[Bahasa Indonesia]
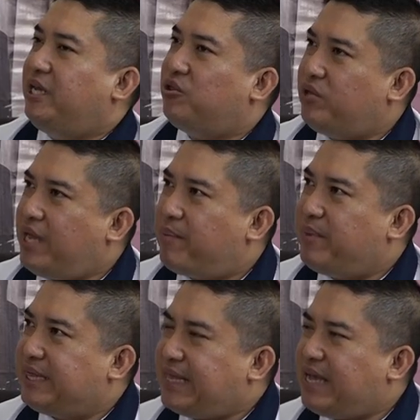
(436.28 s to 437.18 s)
Itu yang
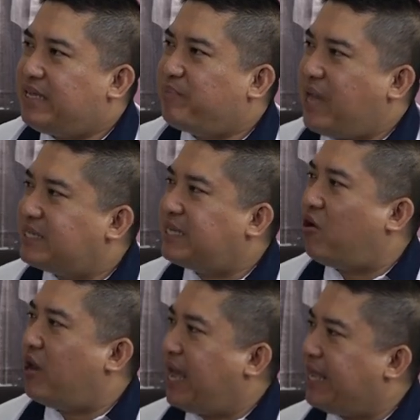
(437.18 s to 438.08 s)
minta pihak
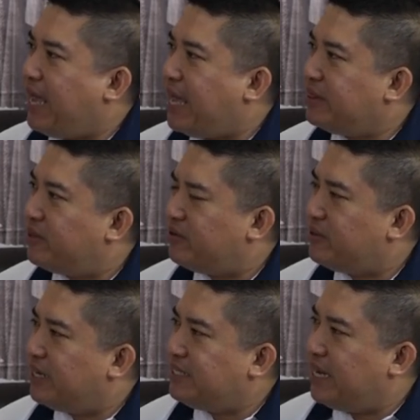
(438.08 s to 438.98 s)
sekolahnya atau
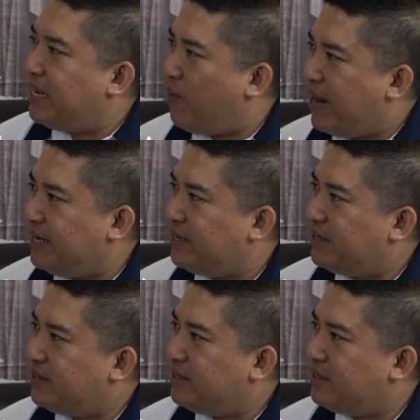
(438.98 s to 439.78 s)
tadi saya nawarin?